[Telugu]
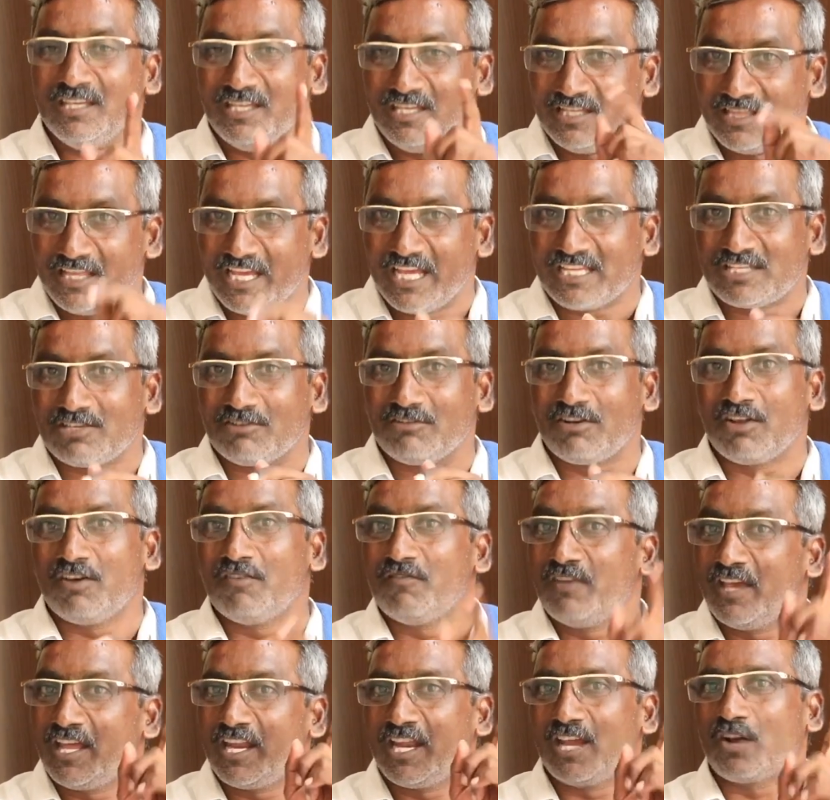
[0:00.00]
ఈ దేశంలో
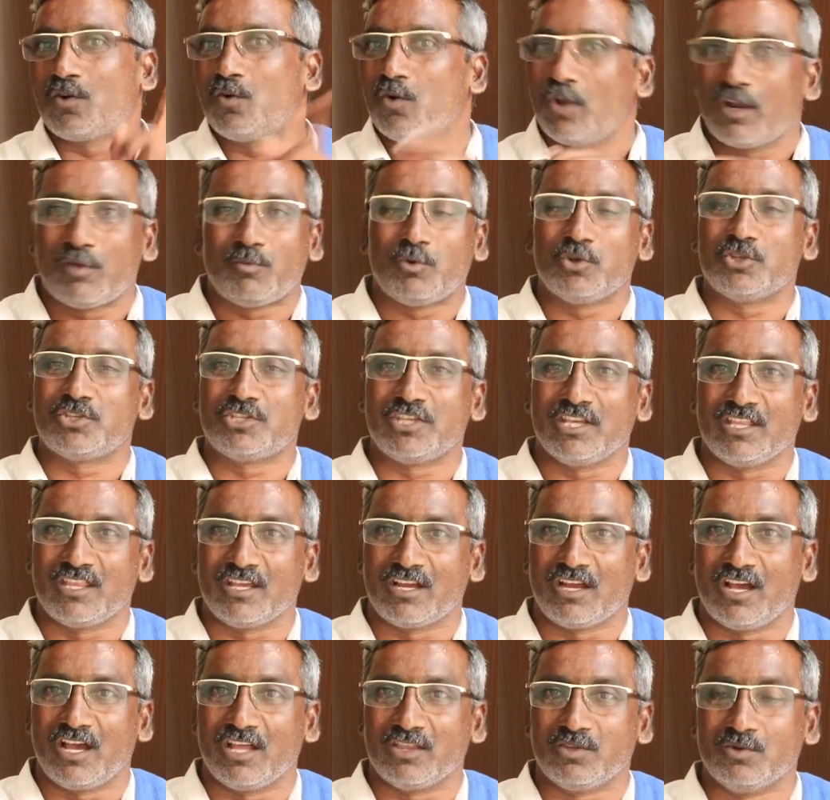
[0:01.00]
వేరే కులం
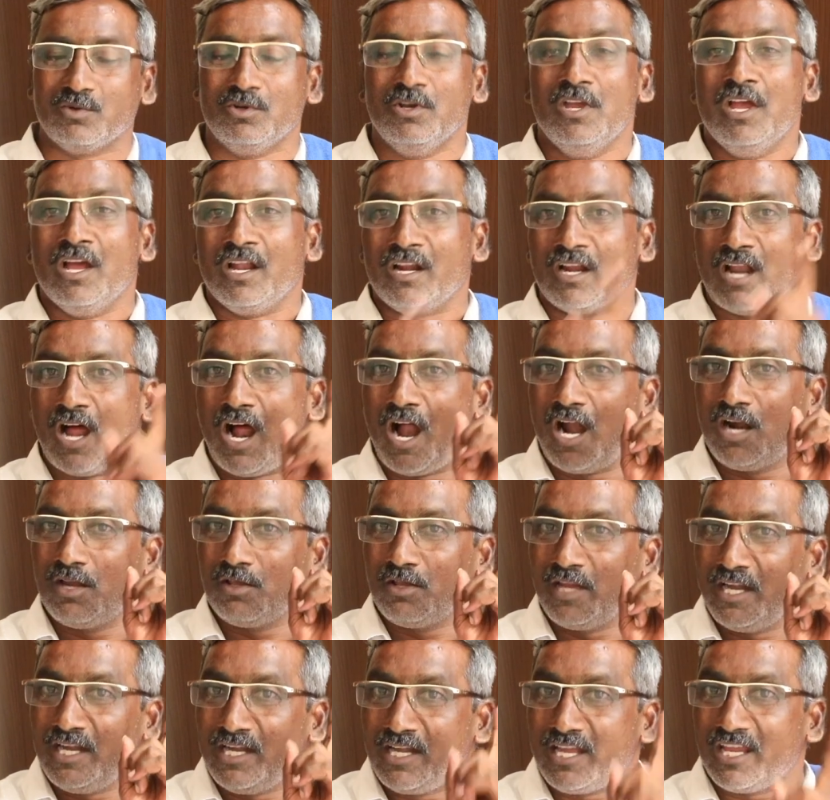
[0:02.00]
వచ్చేది కాదు నాడు
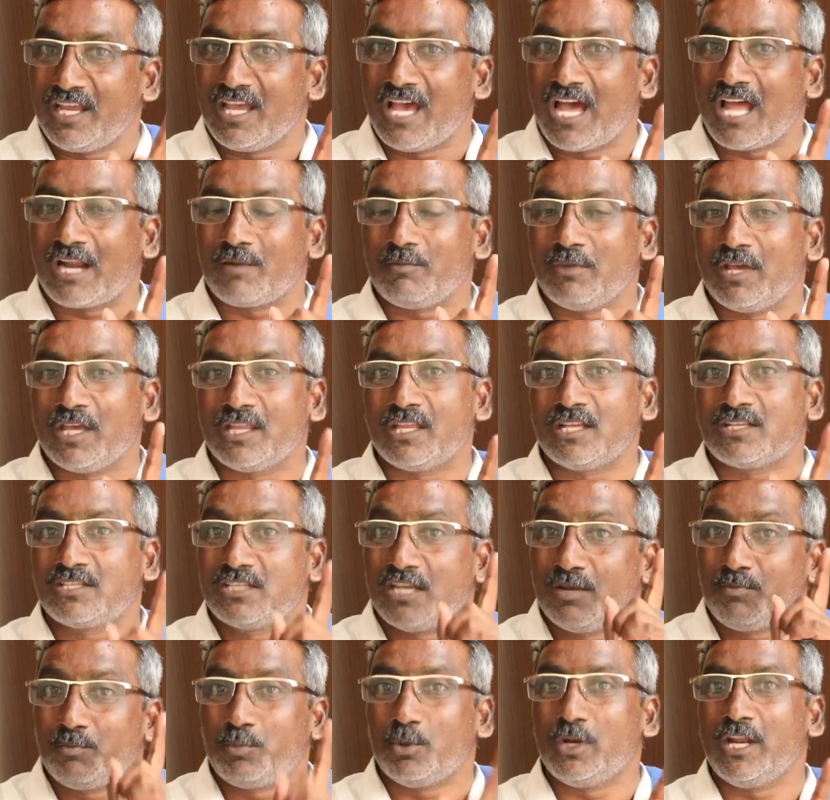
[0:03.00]
ఎన్టీఆర్ మీద
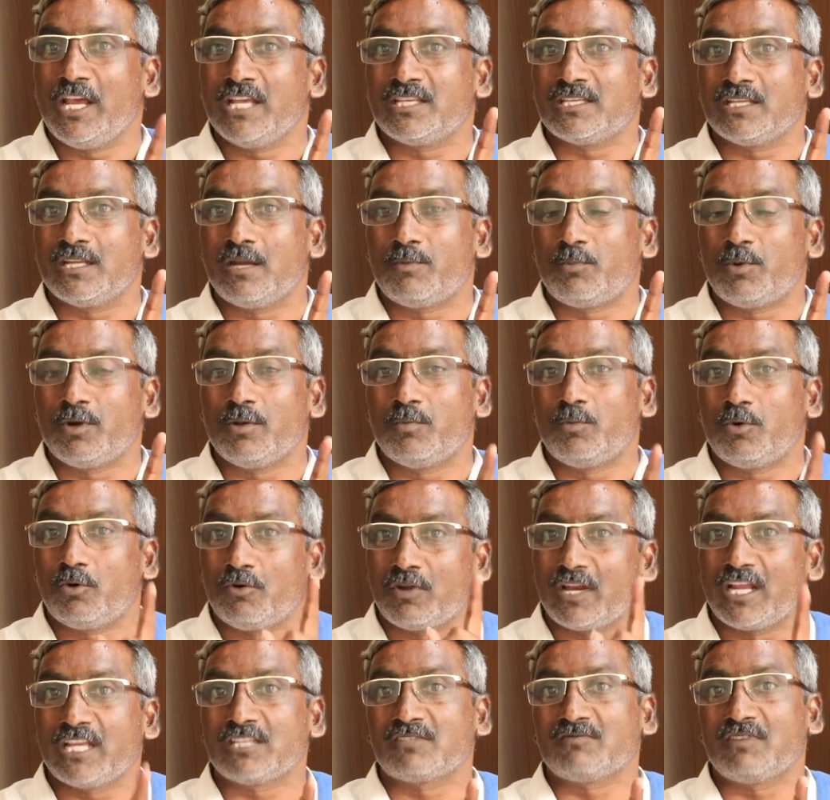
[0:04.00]
చెప్పు లేచినప్పుడు
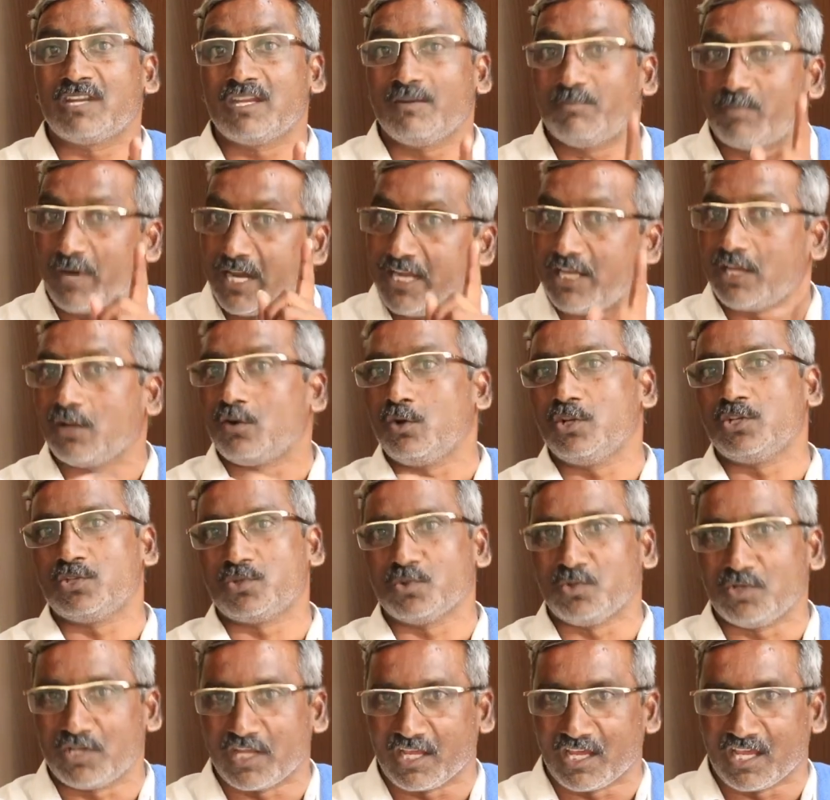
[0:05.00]
భువనేశ్వరి బయటకు
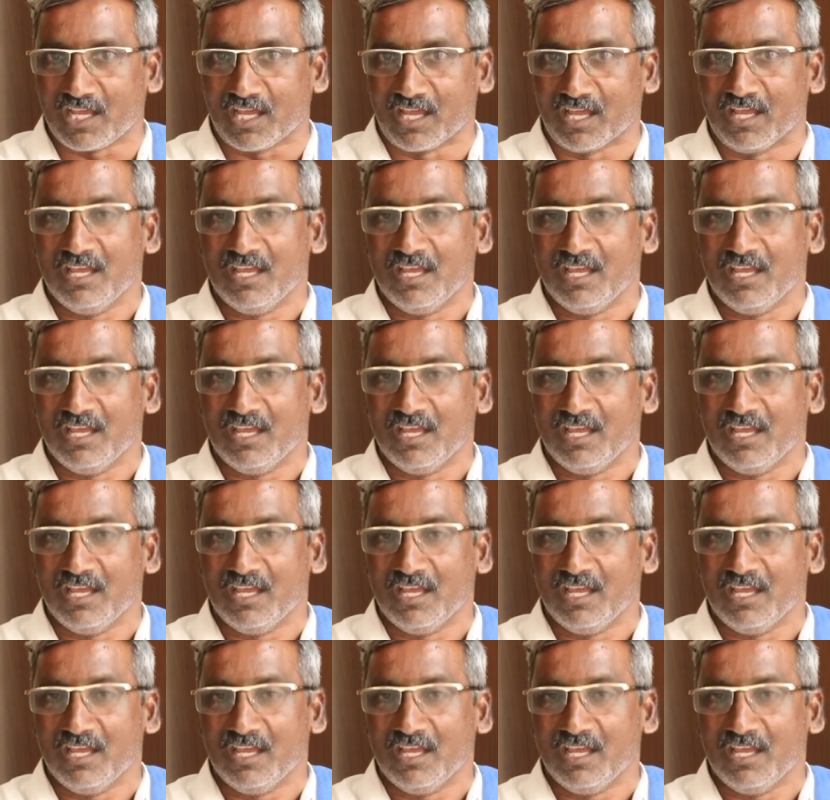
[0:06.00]
వచ్చి ఉంటే